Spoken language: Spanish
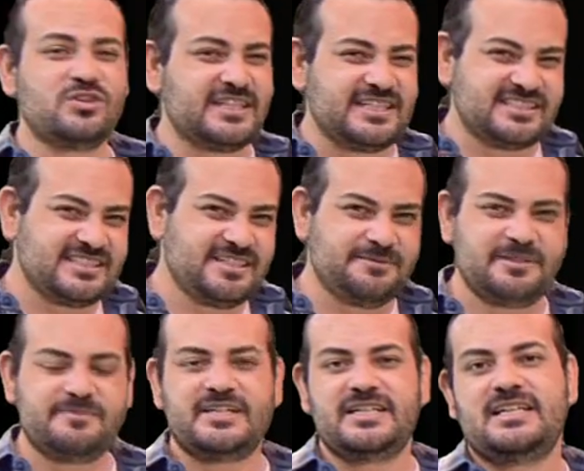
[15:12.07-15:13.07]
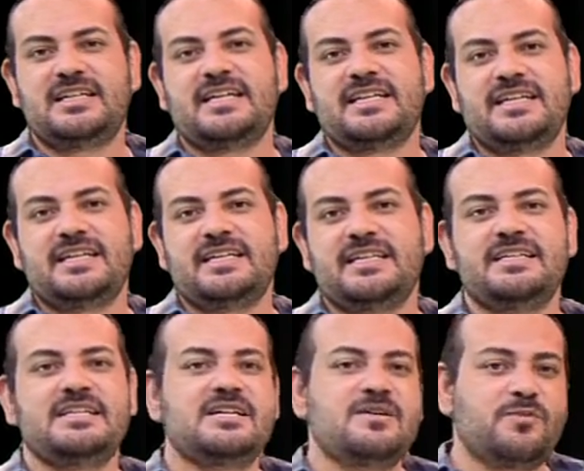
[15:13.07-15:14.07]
o transcribir mal el ADN